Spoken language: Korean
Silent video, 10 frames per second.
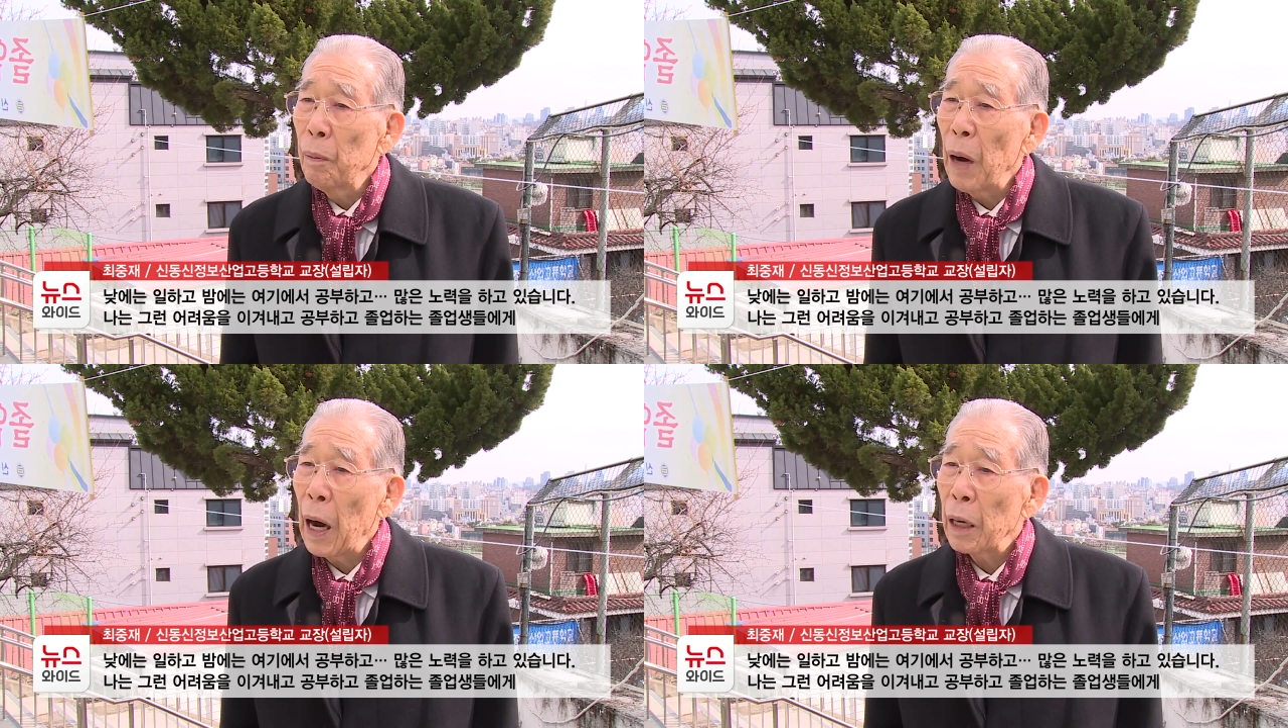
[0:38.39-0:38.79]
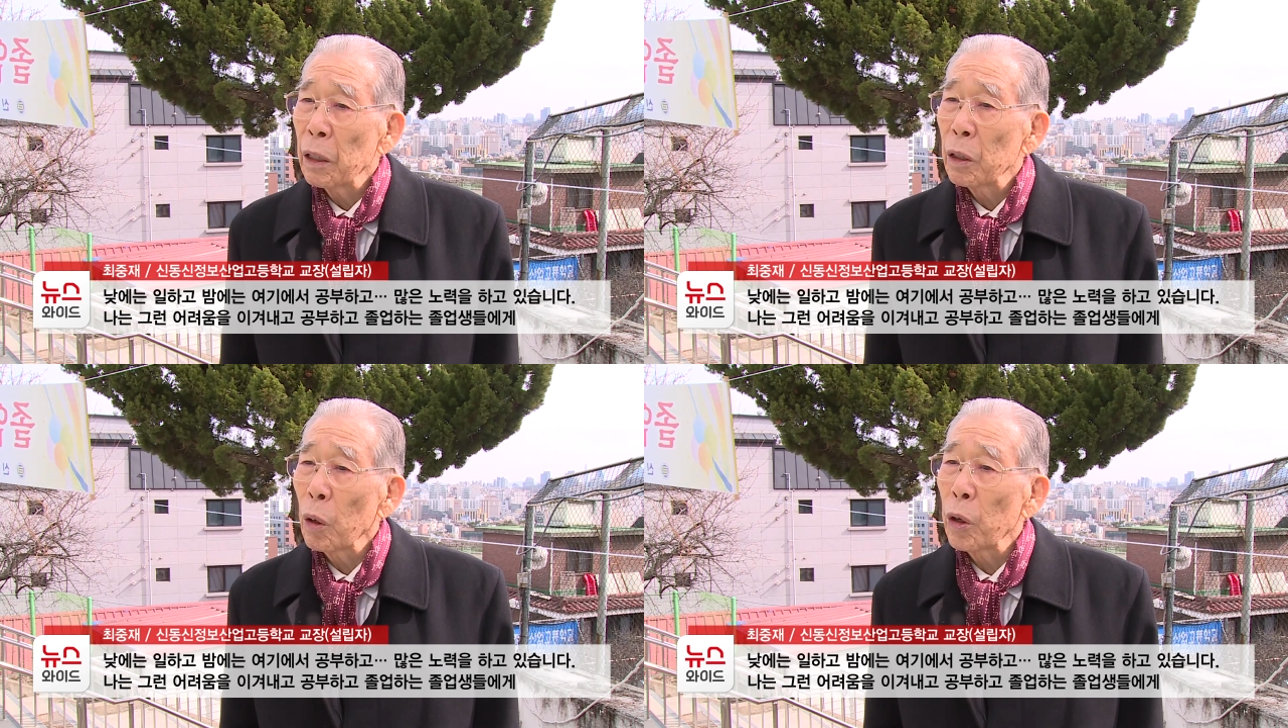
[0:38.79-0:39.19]

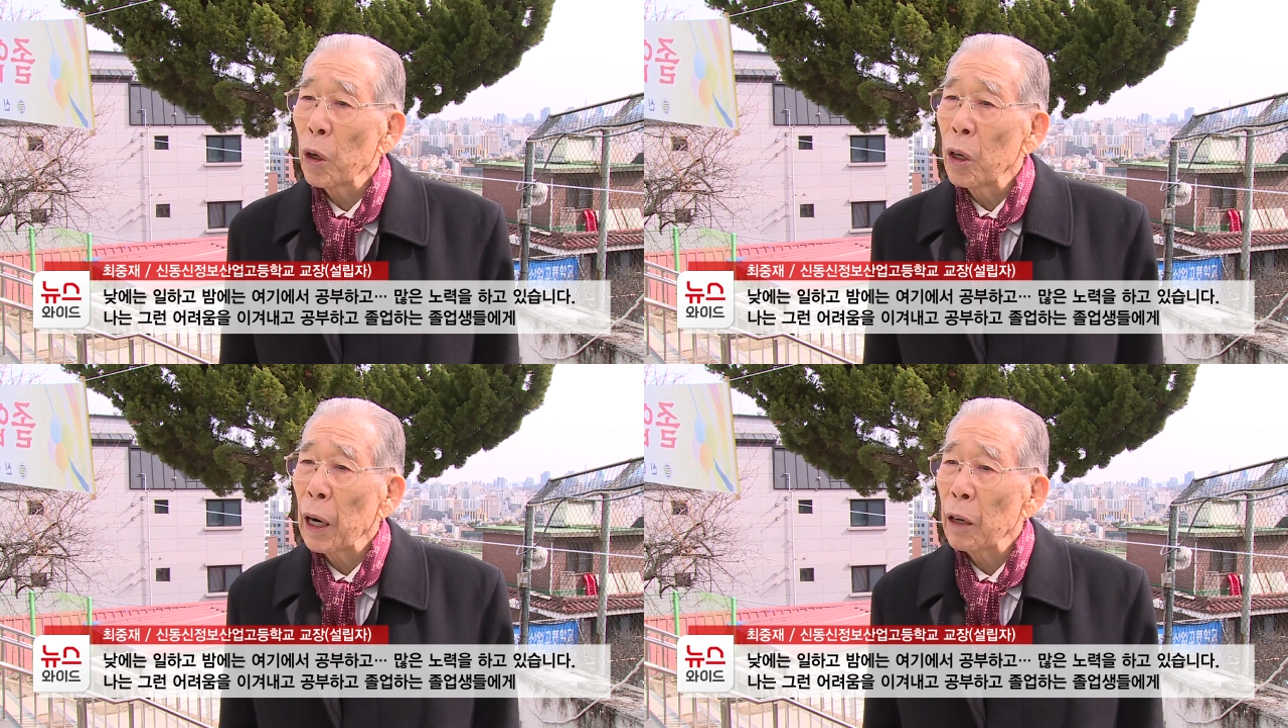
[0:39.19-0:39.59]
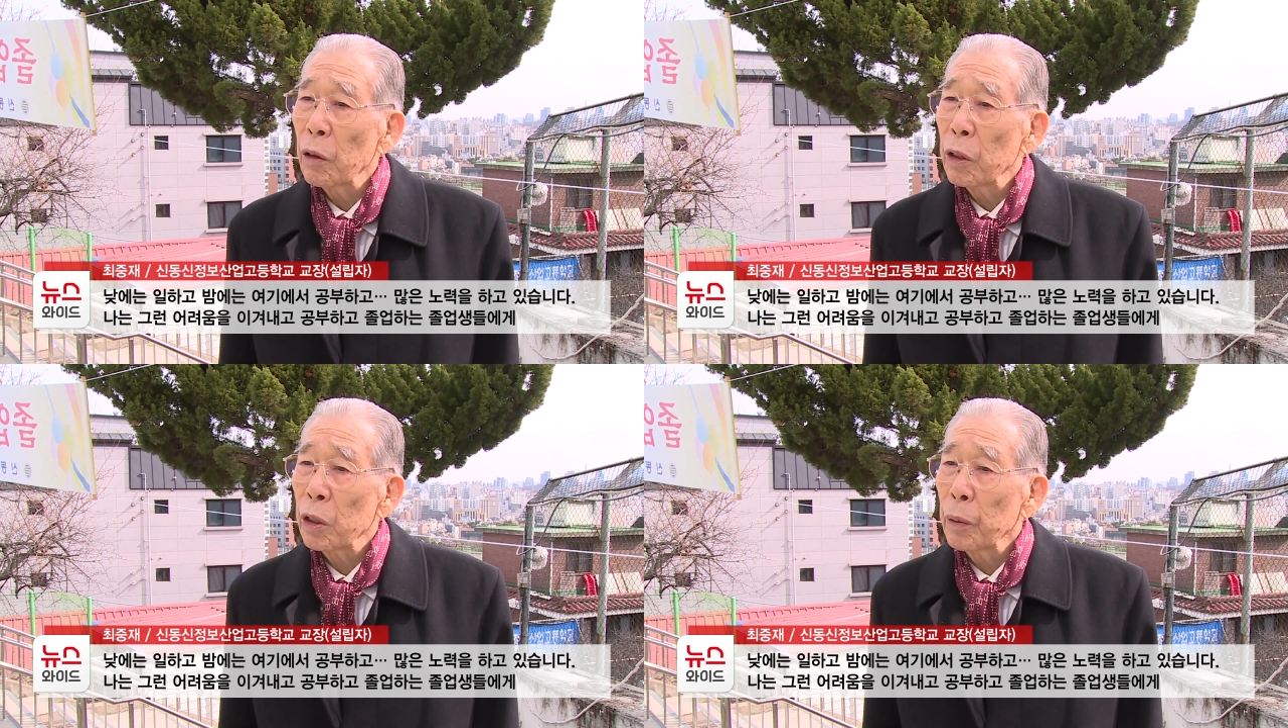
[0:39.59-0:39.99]
많은 노력을
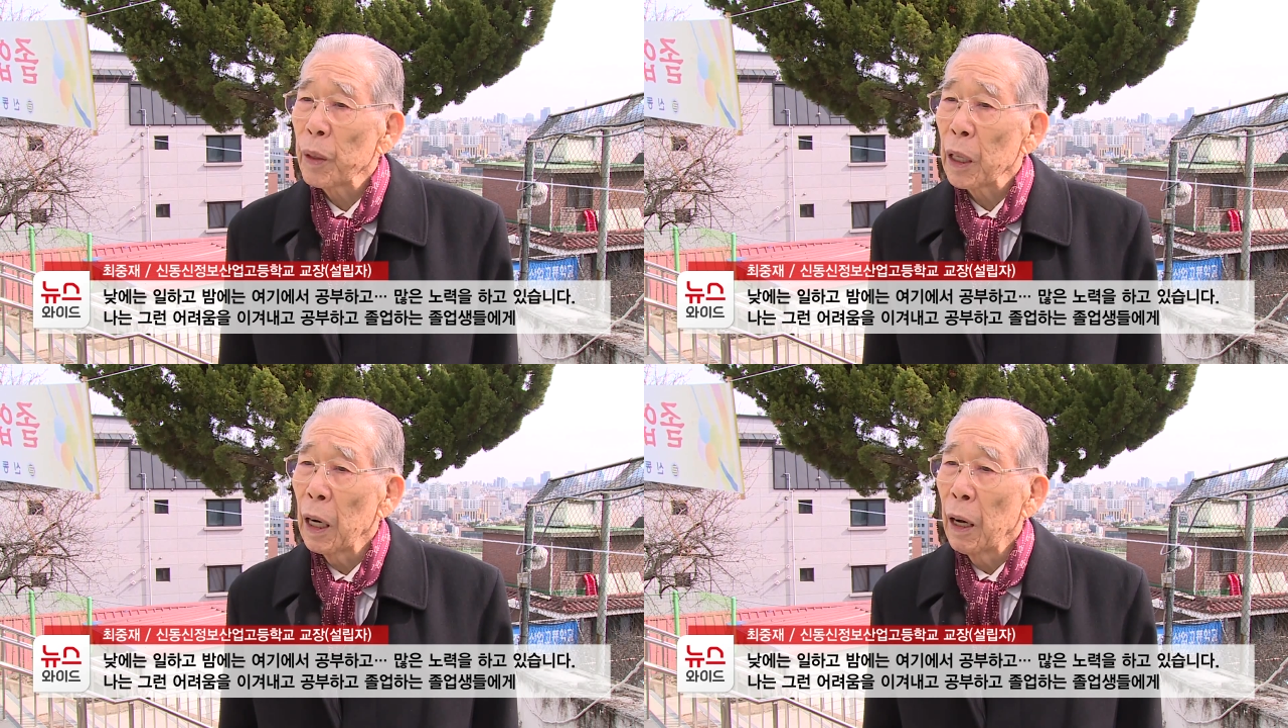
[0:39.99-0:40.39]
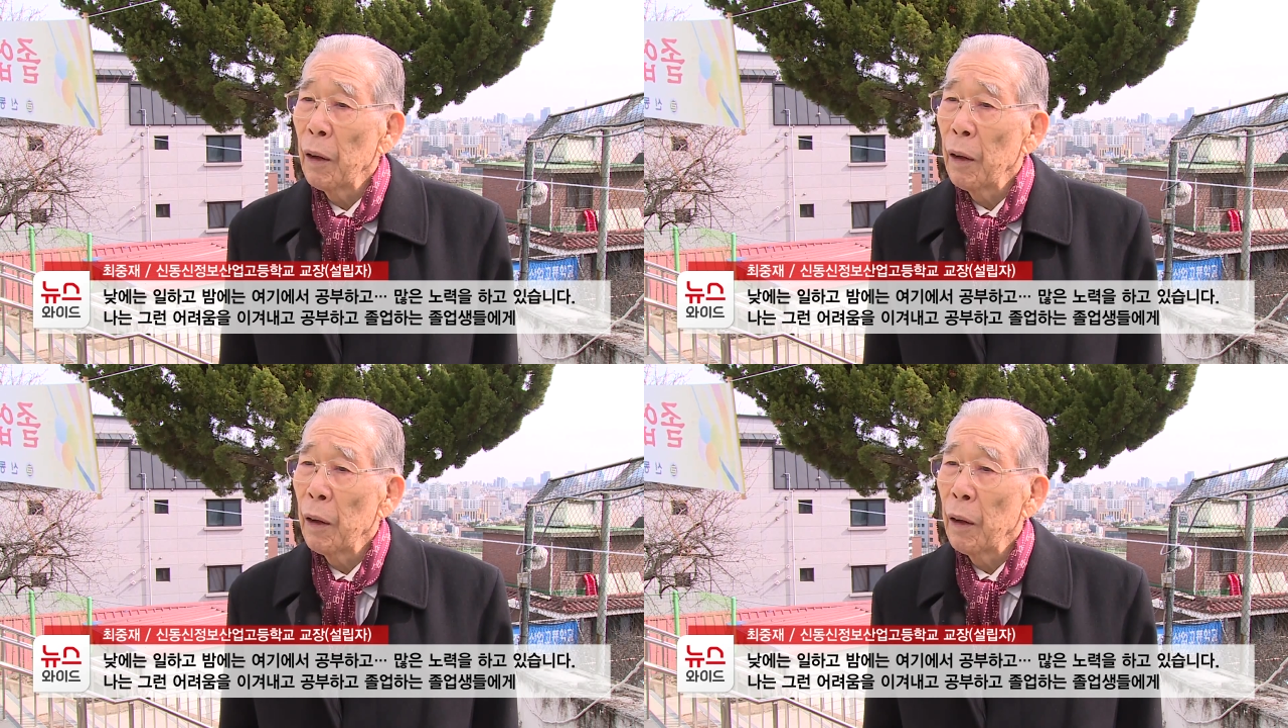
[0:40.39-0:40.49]
하고 있습니다.